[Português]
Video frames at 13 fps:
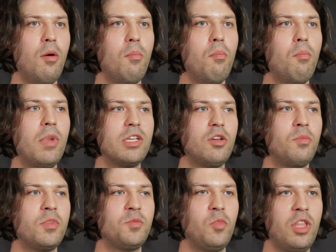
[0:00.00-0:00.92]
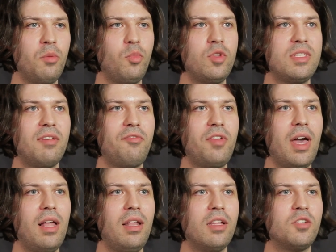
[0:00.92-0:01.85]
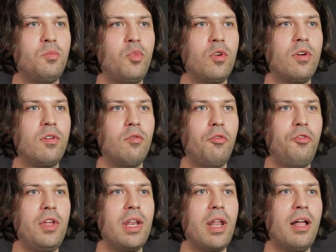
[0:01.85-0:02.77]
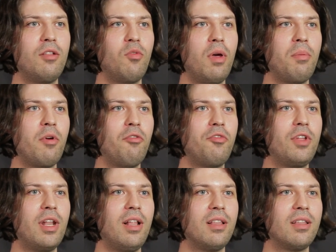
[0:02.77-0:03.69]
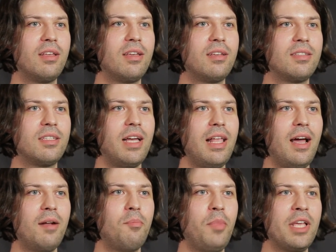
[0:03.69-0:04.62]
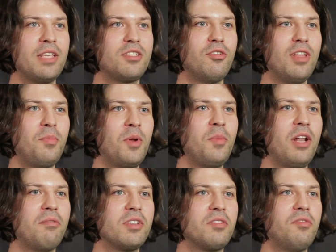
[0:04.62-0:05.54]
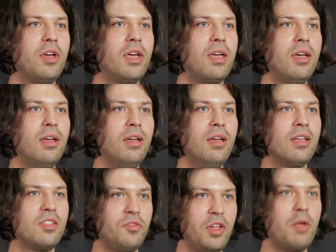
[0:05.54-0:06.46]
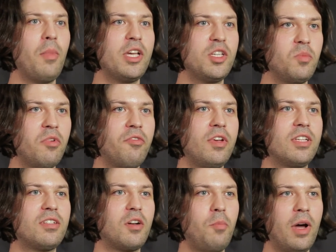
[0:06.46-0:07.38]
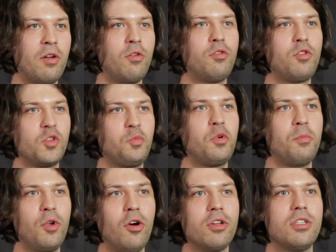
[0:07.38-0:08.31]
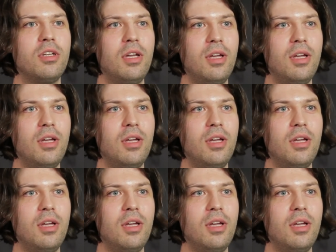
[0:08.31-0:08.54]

mas ao mesmo tempo desafiá-las, porque o final não é bem o final que se calhar pensam da primeira vez que vêm. Se virem mais uma vez, reparam noutros pormenores.